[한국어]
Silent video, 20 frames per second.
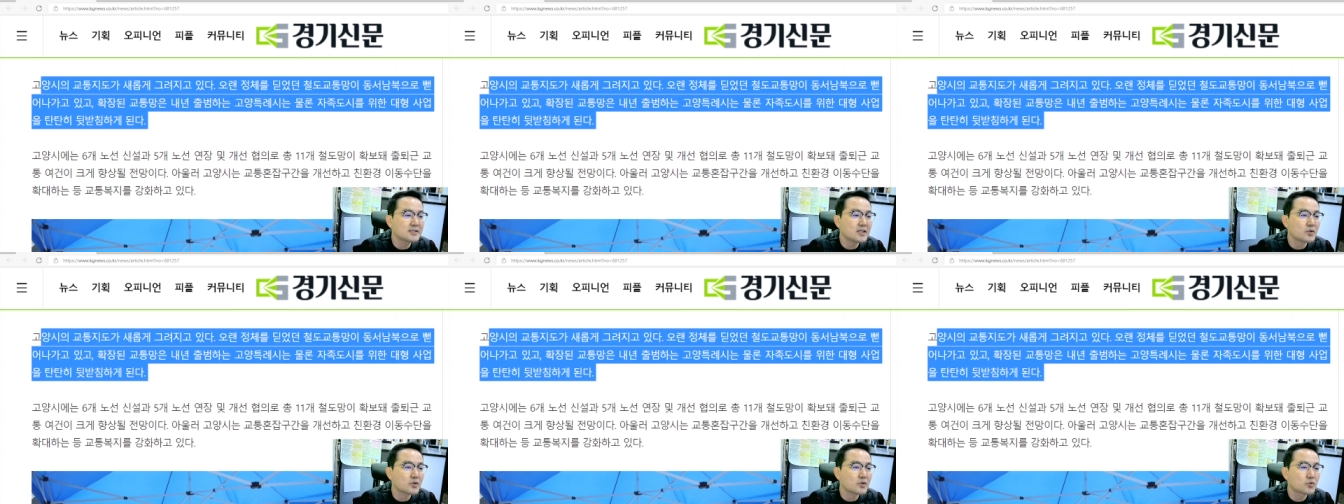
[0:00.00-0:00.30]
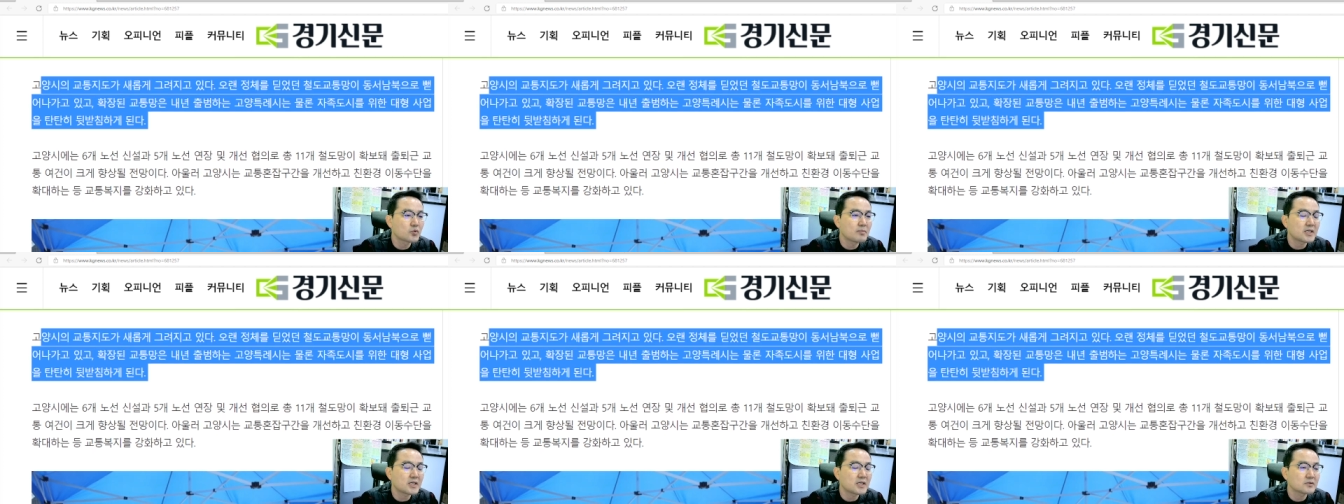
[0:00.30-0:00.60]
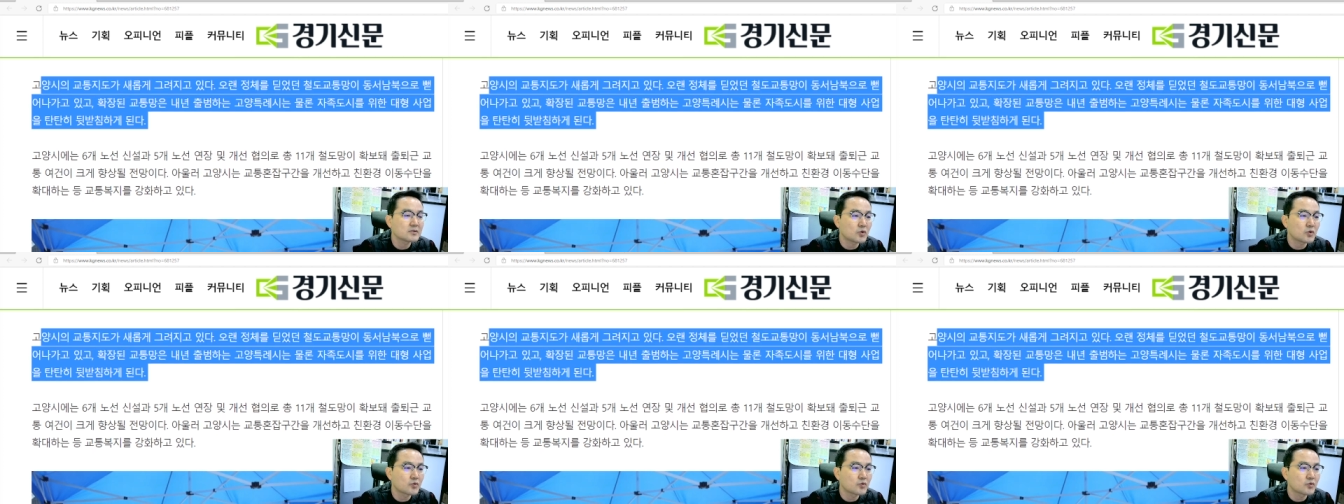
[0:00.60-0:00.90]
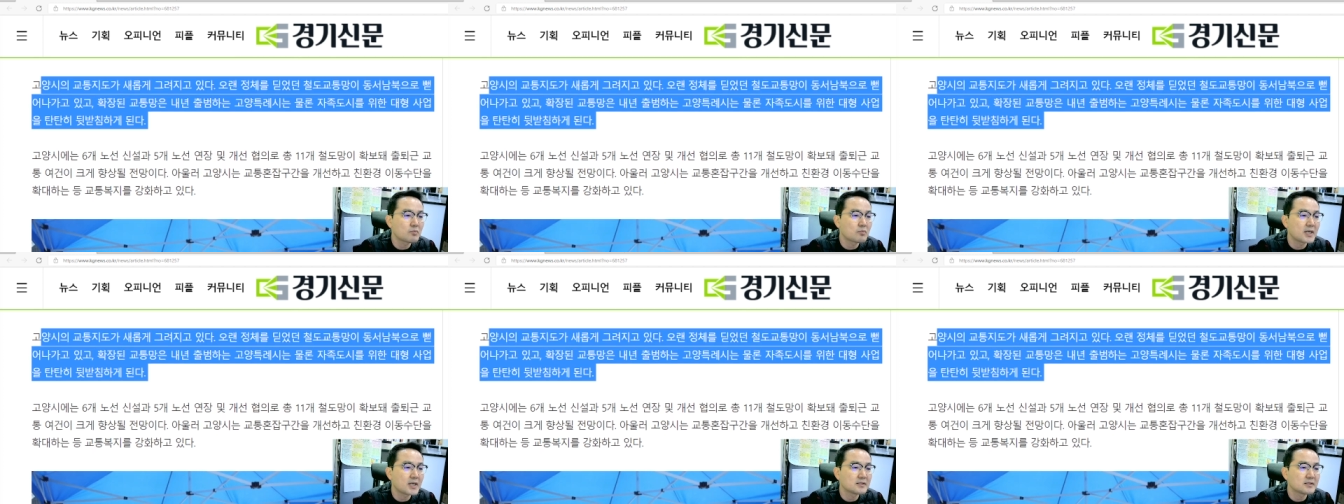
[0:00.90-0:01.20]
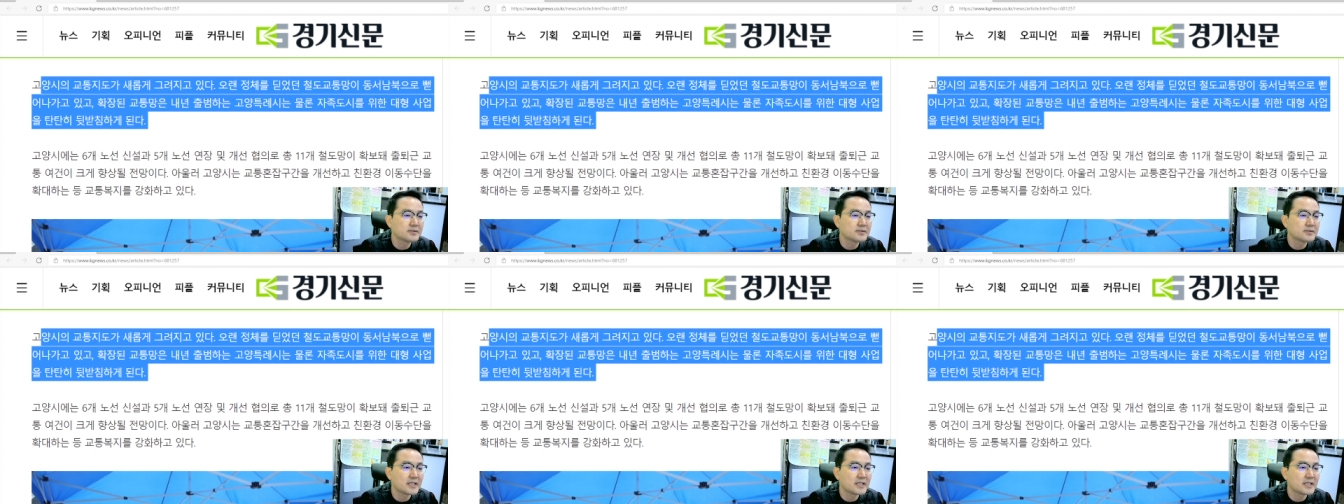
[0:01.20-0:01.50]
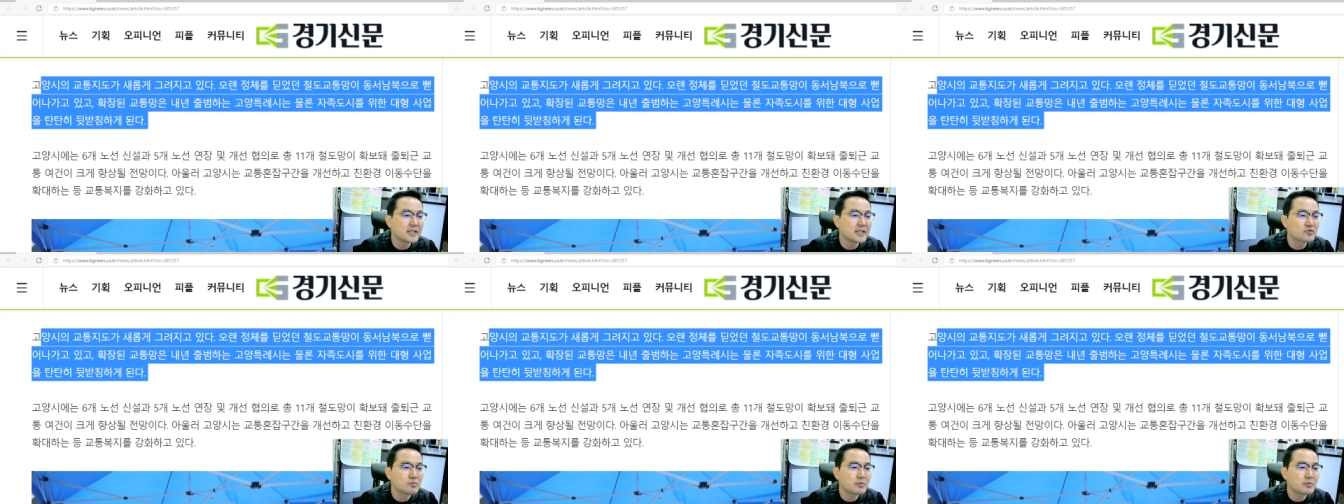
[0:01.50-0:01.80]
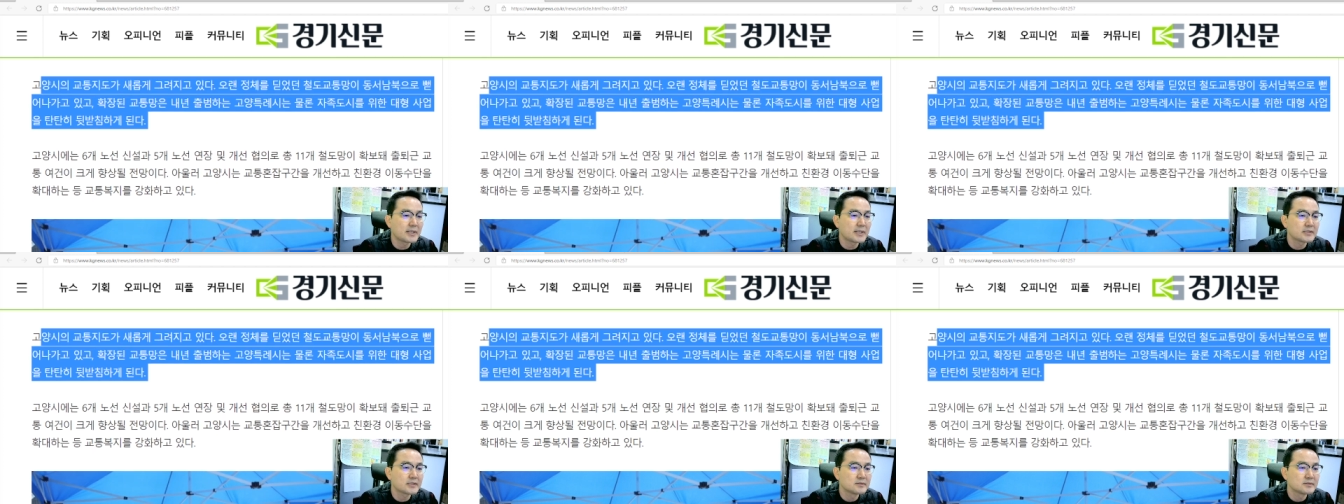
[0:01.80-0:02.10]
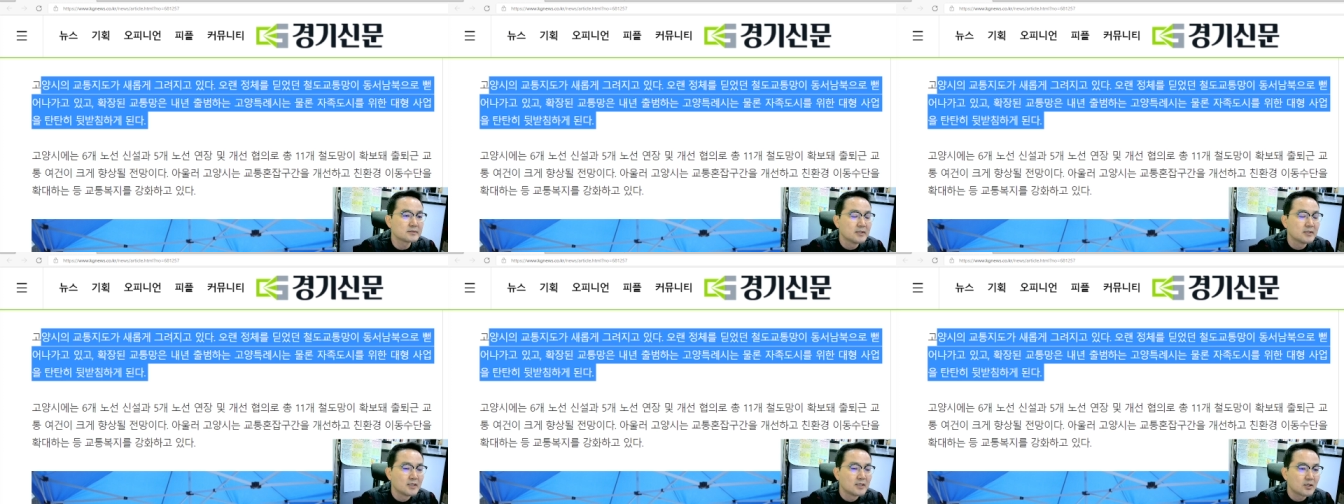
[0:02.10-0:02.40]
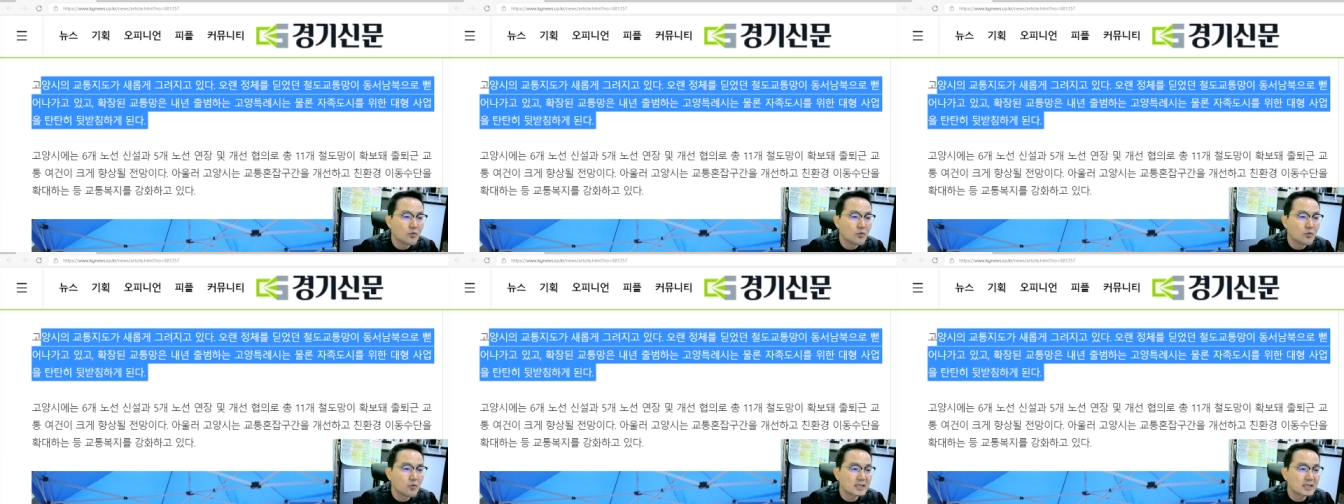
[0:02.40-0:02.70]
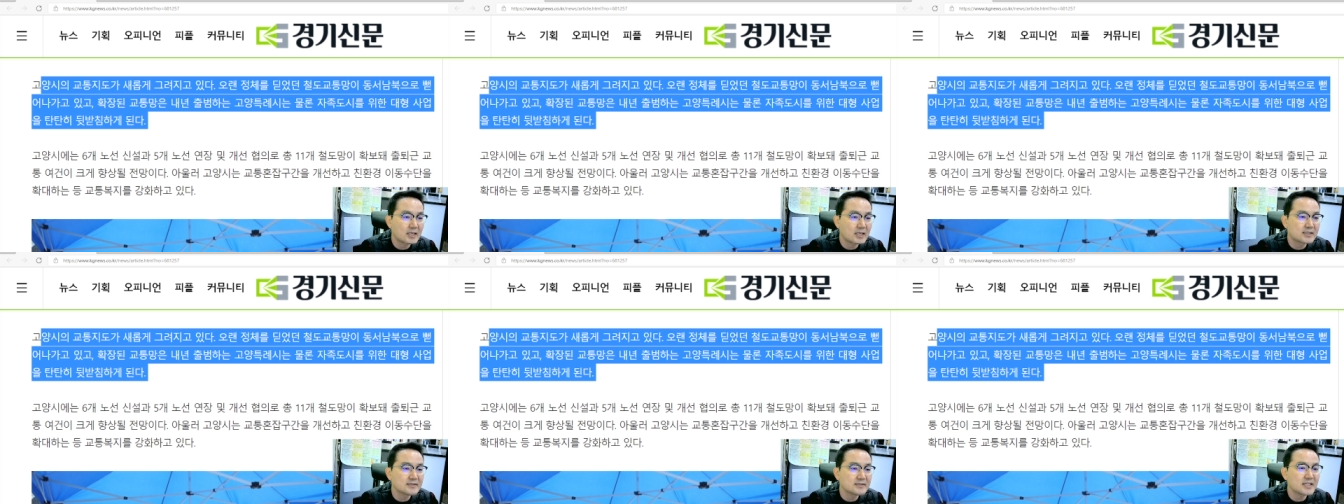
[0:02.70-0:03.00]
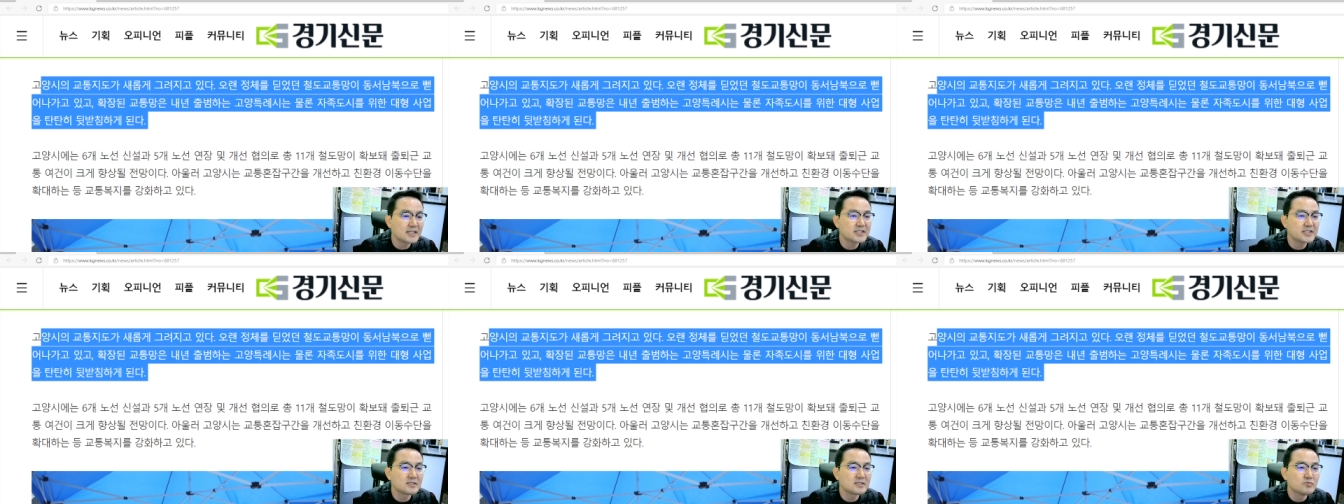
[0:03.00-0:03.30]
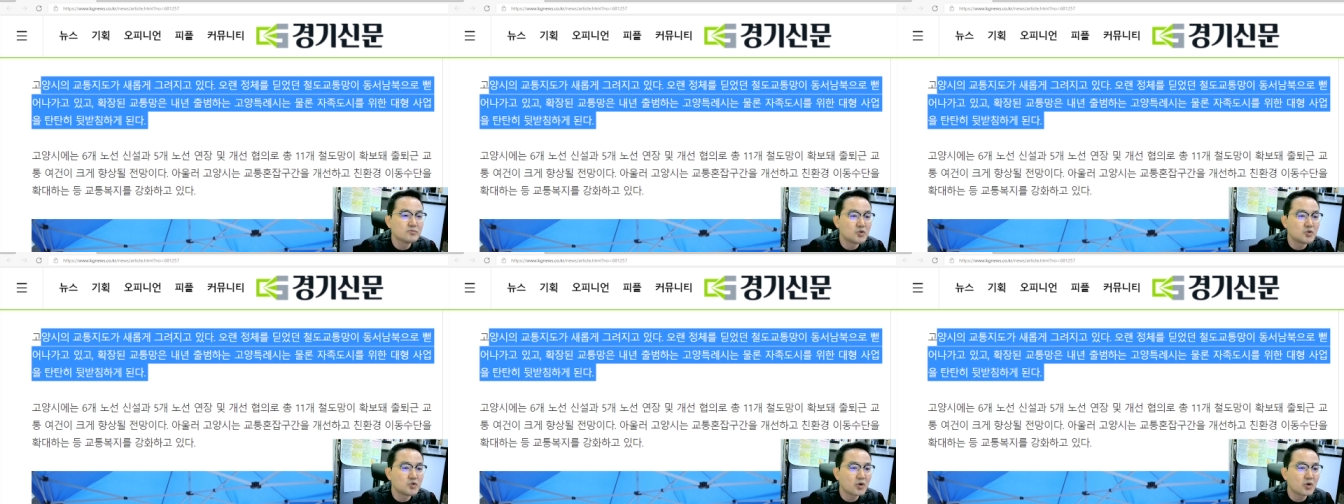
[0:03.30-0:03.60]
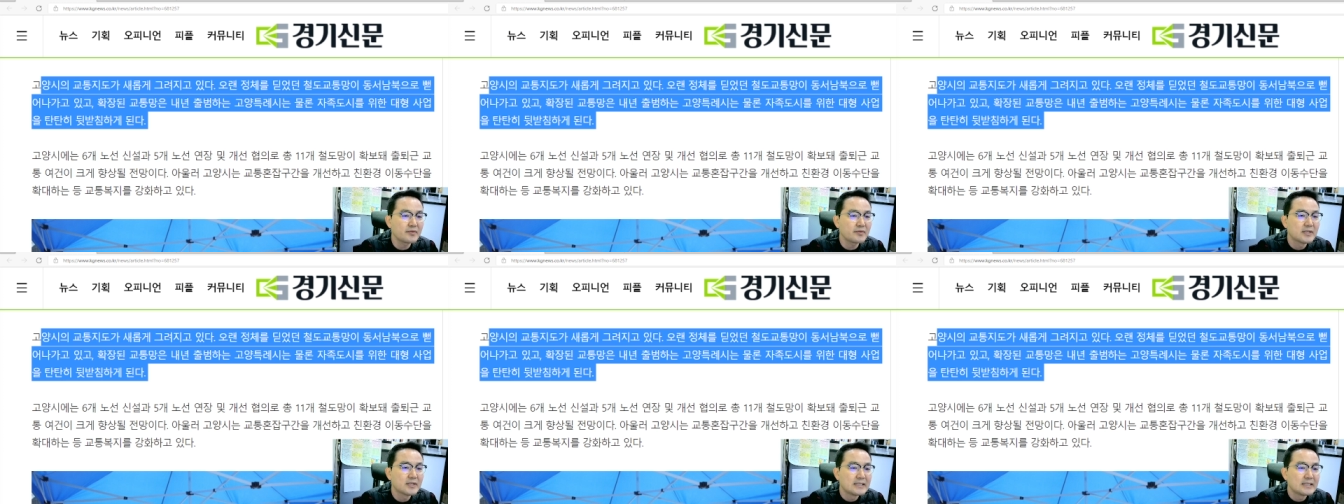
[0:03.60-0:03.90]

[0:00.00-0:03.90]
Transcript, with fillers: 교통망, 교통망은 내년 출범하는 고양 특례시는 물론